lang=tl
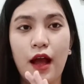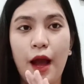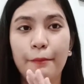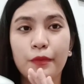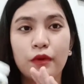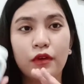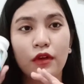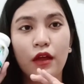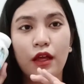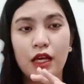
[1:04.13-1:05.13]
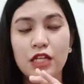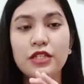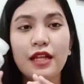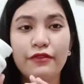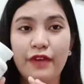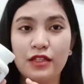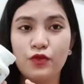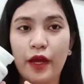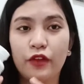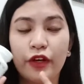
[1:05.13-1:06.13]
um Ishin Advance
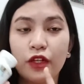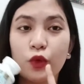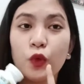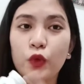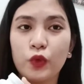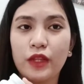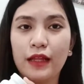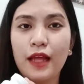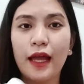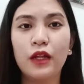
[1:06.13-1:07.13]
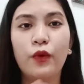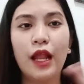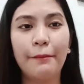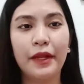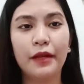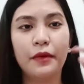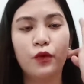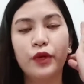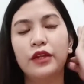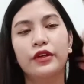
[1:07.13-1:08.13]
White or nitong Gluta dahil wala pa namang
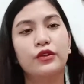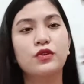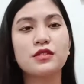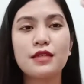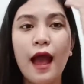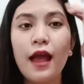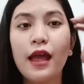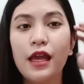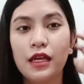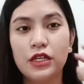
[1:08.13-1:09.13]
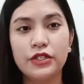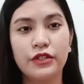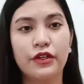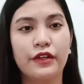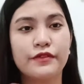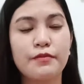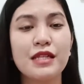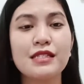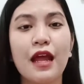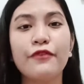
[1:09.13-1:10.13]
winner dun sa Ishin Curves.
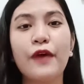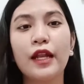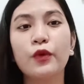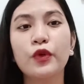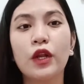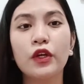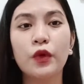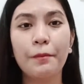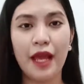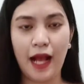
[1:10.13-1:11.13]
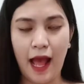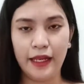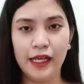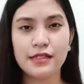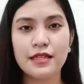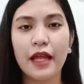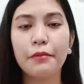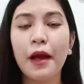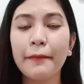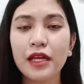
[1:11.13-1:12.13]
Basta i-follow nyo lang yung mechanics
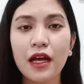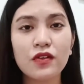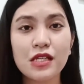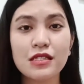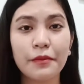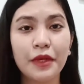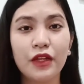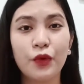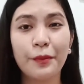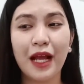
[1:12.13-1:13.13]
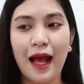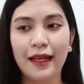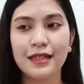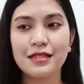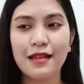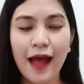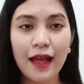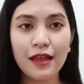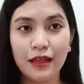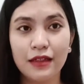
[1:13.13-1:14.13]
and mamaya ako sasabihin yung mechanics
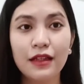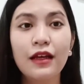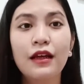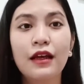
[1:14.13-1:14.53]
dahil